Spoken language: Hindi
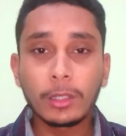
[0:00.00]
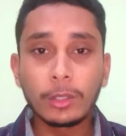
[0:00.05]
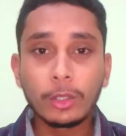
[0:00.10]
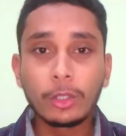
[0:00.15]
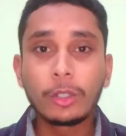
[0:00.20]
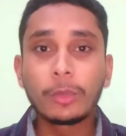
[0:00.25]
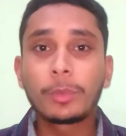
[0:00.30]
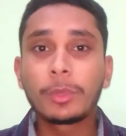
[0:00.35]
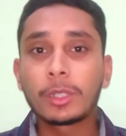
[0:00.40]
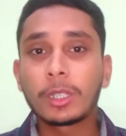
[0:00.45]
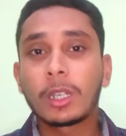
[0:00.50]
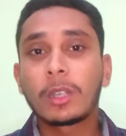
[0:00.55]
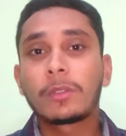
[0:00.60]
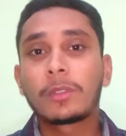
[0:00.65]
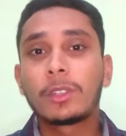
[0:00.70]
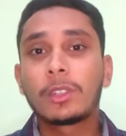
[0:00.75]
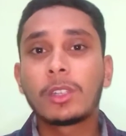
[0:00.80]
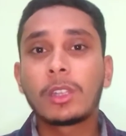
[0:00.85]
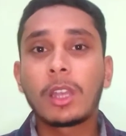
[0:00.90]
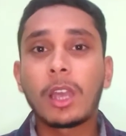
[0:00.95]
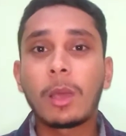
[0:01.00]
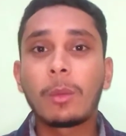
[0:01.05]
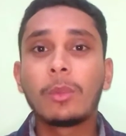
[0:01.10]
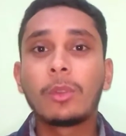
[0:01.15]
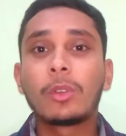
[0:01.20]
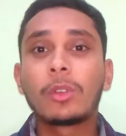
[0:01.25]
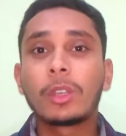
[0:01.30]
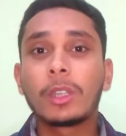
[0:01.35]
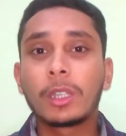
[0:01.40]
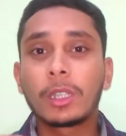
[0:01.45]
यूट्यूब की तरफ से आप
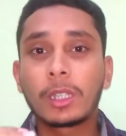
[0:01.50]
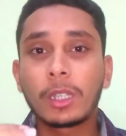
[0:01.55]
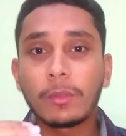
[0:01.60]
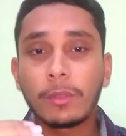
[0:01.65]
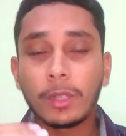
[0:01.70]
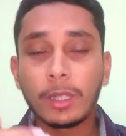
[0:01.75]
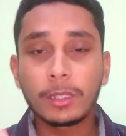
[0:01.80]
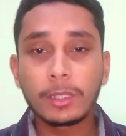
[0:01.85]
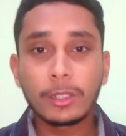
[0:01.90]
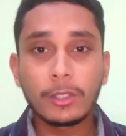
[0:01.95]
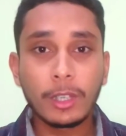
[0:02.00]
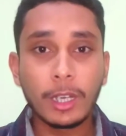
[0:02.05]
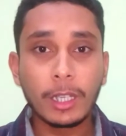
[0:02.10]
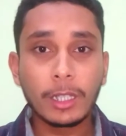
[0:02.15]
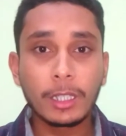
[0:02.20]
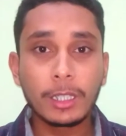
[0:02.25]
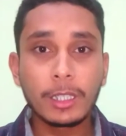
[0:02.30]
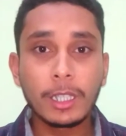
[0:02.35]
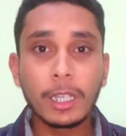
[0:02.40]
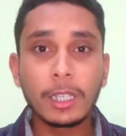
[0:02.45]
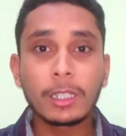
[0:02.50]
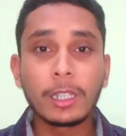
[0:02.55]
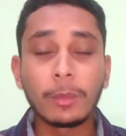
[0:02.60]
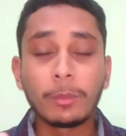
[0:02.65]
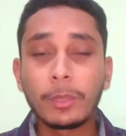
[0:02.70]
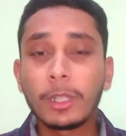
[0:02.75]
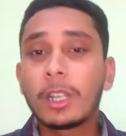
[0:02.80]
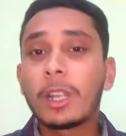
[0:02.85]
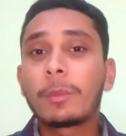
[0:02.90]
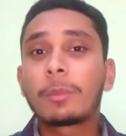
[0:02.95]
लोगों को एक दफ़ा स्ट्राइक दी जाए
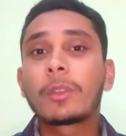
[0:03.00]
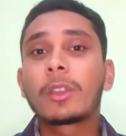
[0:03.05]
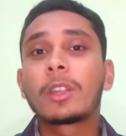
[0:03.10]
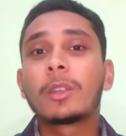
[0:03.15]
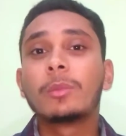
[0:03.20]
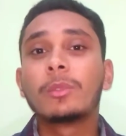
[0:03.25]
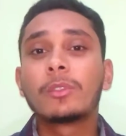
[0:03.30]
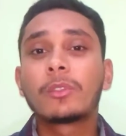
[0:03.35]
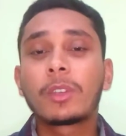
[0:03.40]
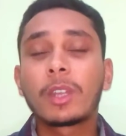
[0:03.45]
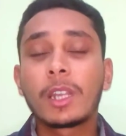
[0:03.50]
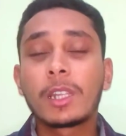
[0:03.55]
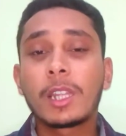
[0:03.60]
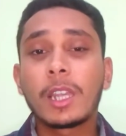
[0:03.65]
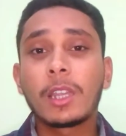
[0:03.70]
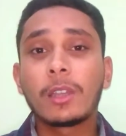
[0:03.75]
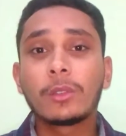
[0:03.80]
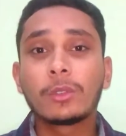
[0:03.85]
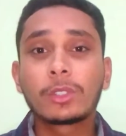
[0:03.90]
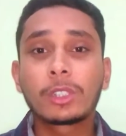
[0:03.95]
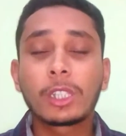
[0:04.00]
थंबनेल आपका रिमूव करा जाए